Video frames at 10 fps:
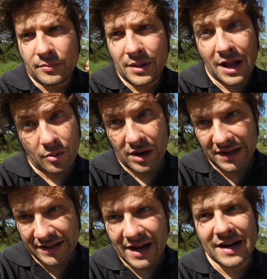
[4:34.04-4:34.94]
La
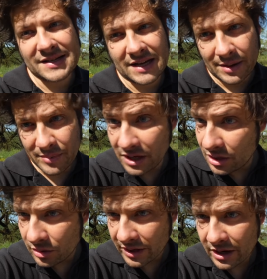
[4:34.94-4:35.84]
qualità sarà
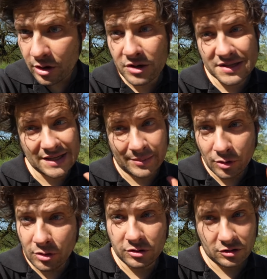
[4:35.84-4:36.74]
migliore, costa
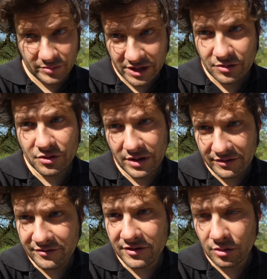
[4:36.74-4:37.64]
molto meno di un
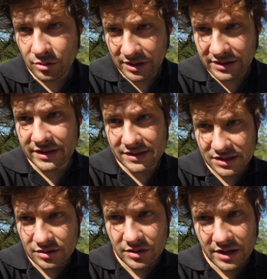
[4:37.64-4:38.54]
F1,
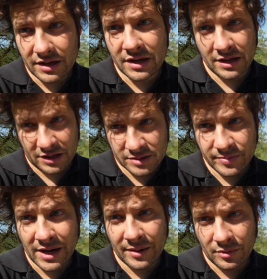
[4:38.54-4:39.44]
attenzione, il
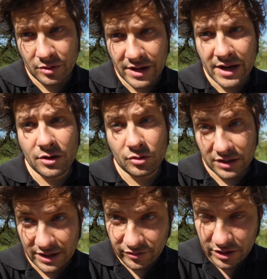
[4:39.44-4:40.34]
risparmio è
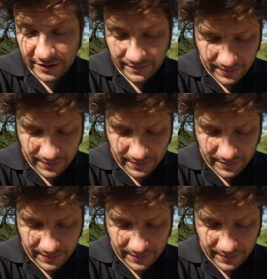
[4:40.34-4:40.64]
notevole,